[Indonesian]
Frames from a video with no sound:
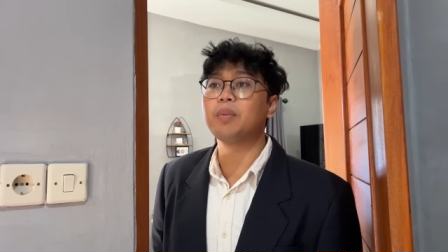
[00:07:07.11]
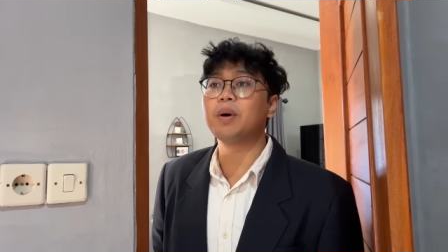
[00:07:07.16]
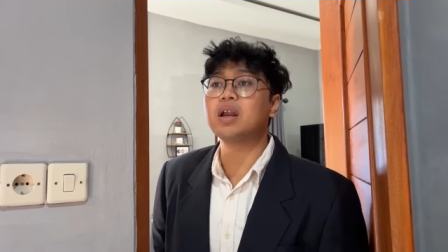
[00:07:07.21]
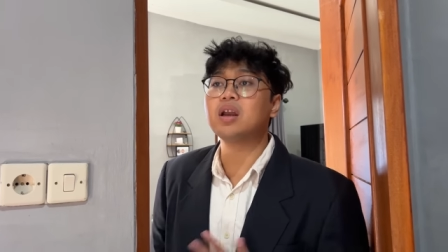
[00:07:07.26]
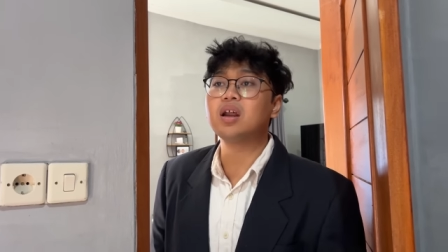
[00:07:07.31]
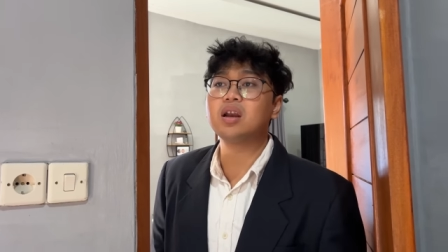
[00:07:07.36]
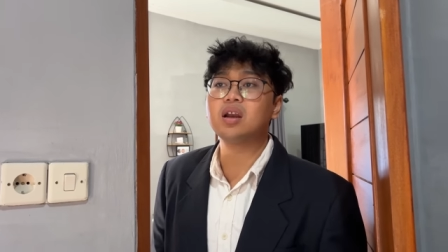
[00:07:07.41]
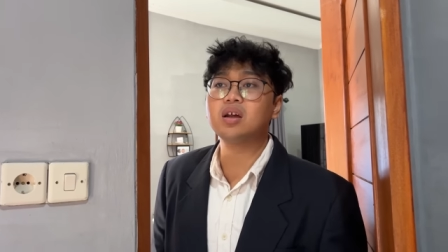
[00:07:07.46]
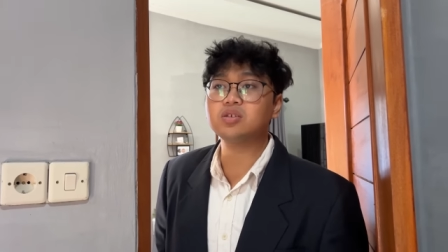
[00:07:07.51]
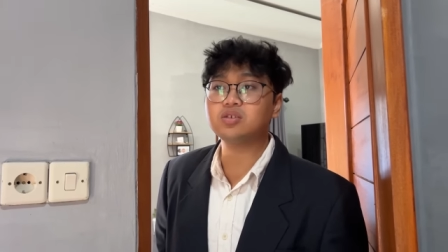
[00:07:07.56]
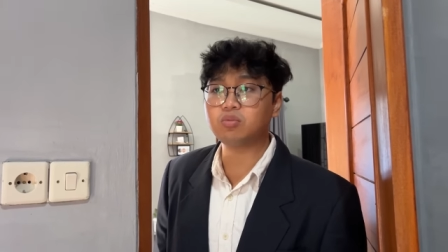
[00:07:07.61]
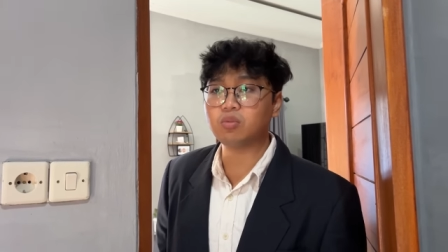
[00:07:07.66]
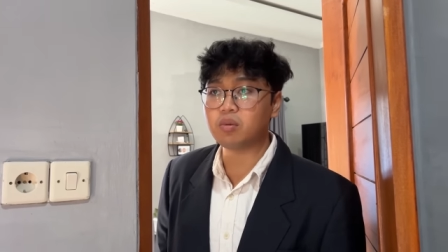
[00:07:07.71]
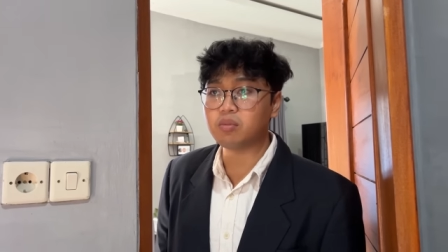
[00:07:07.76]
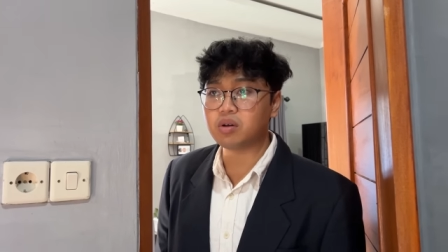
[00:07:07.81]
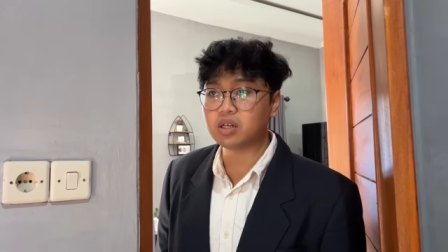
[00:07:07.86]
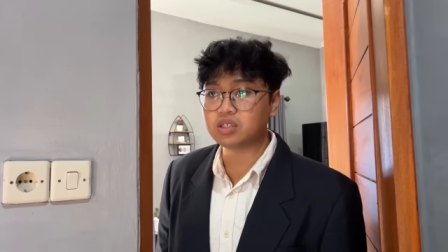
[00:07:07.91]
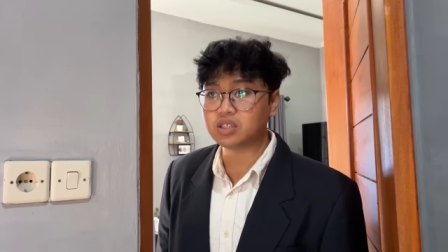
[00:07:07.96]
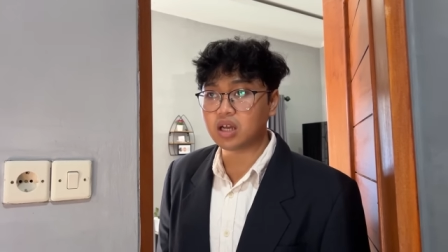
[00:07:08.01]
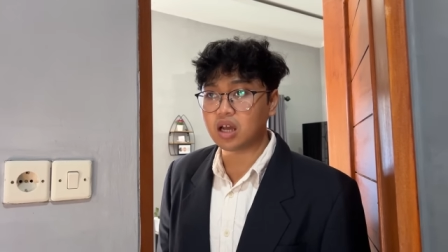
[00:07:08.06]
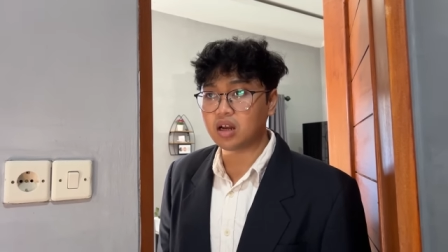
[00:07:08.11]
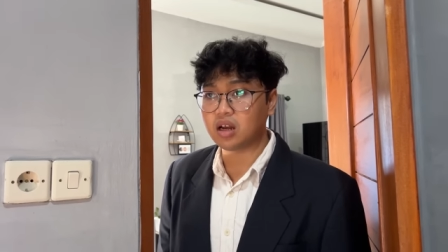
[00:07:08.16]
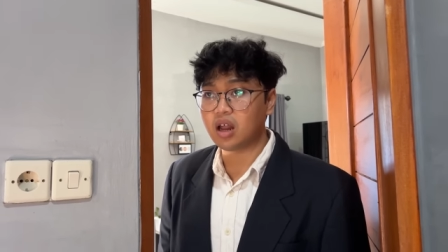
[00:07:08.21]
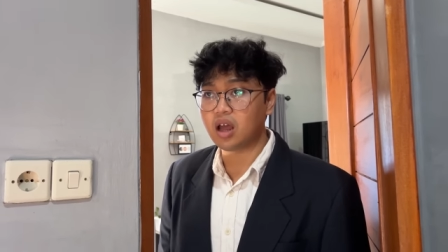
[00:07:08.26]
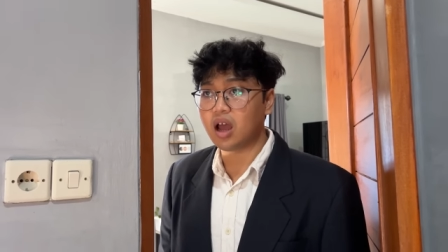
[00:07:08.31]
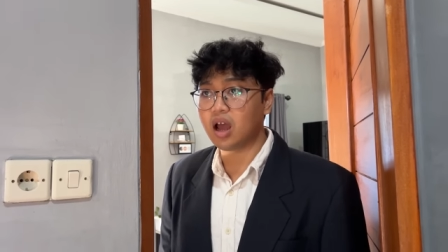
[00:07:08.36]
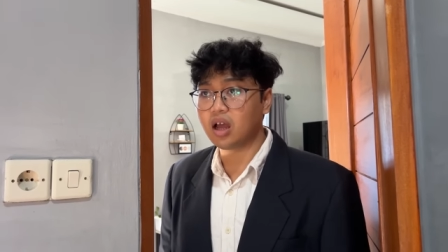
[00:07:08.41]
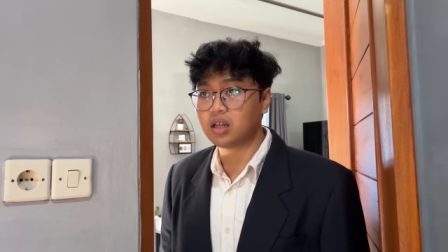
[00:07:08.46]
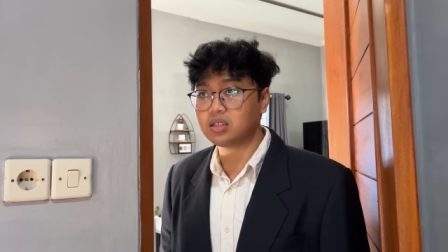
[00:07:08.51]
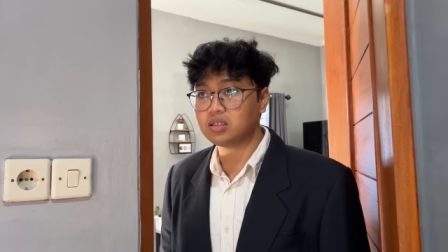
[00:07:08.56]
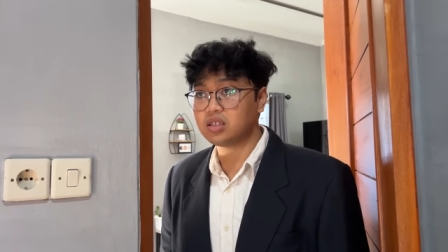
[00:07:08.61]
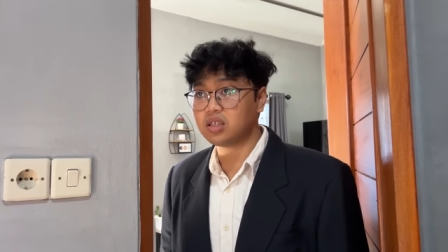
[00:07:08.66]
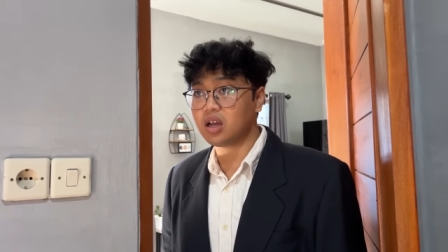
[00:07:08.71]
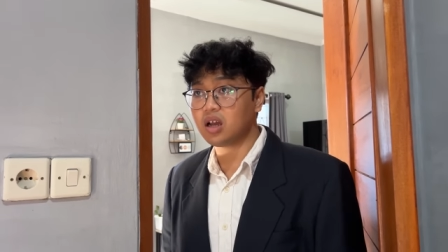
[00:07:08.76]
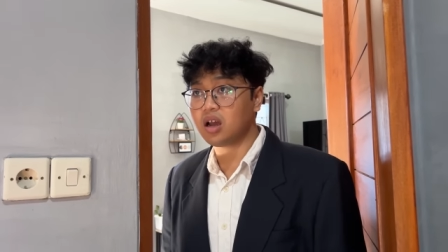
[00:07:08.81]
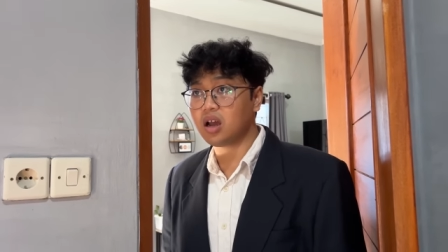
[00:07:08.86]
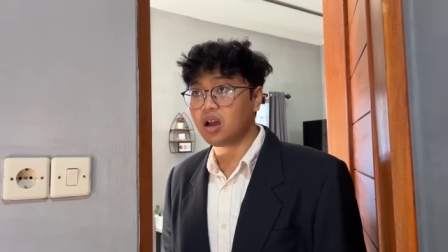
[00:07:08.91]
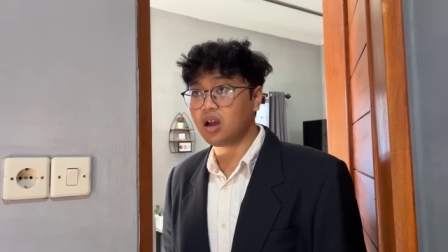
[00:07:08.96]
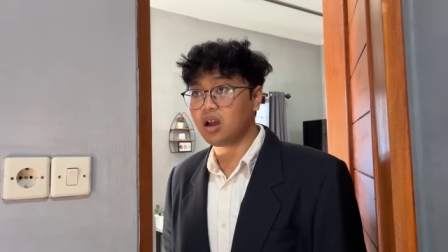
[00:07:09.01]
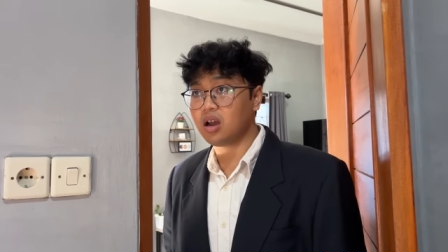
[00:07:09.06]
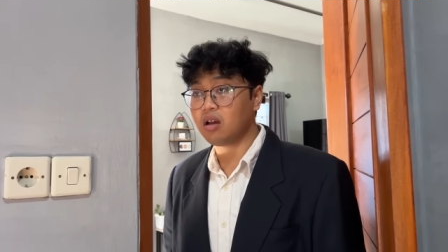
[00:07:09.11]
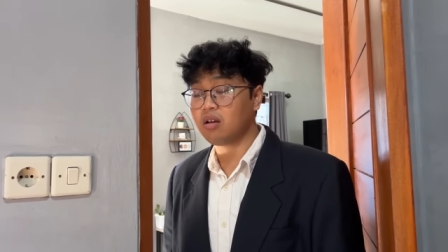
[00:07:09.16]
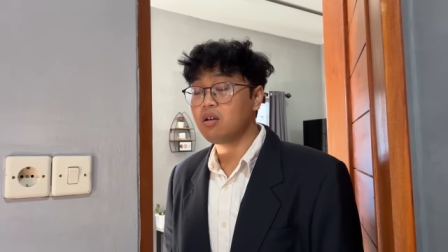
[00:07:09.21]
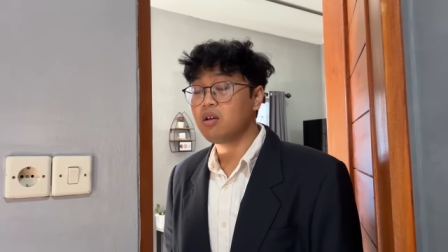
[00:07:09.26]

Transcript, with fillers: Pak Dadang cuma bercanda aja.